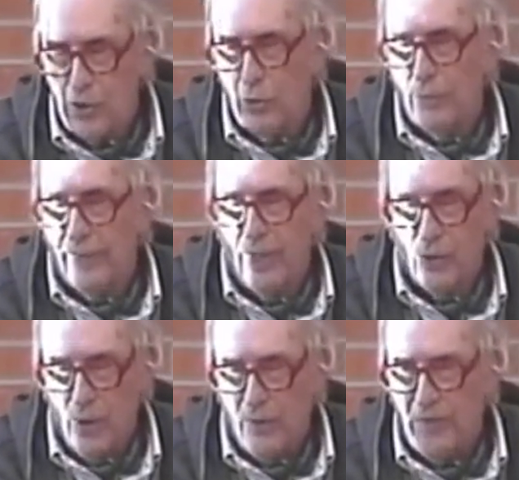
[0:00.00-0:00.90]
giovane,
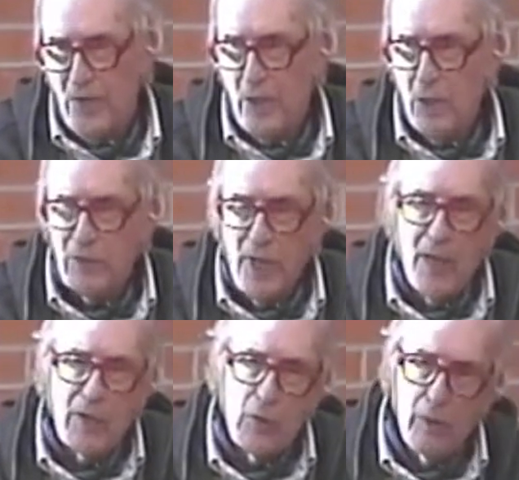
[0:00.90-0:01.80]
cioè il figlio
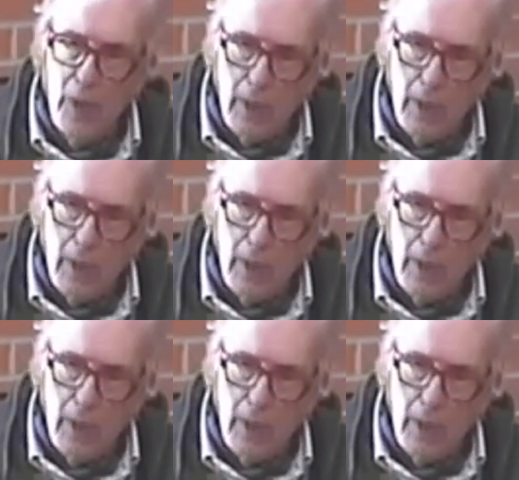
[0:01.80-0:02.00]
Sergio,